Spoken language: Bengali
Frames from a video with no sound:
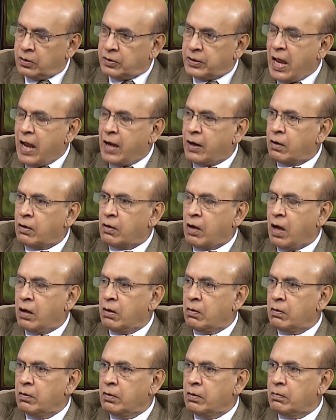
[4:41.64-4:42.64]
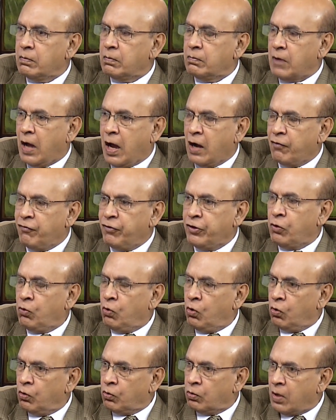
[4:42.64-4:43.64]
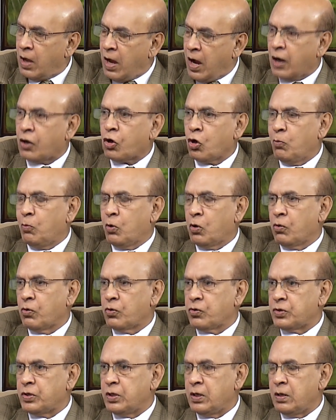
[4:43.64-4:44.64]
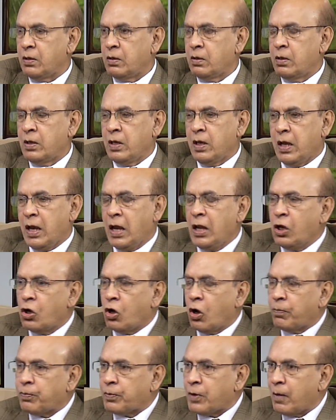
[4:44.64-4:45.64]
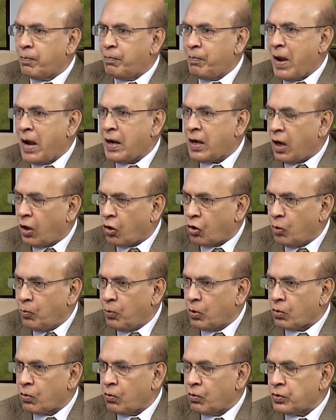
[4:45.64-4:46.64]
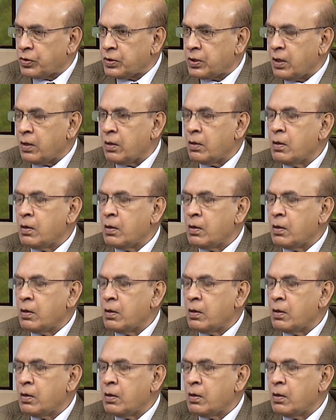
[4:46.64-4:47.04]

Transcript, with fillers: ট্যাঙ্ক আরভিগুলো আক্রমণ হচ্ছে হেলিকপ্টার প্যাড আক্রমণ করছে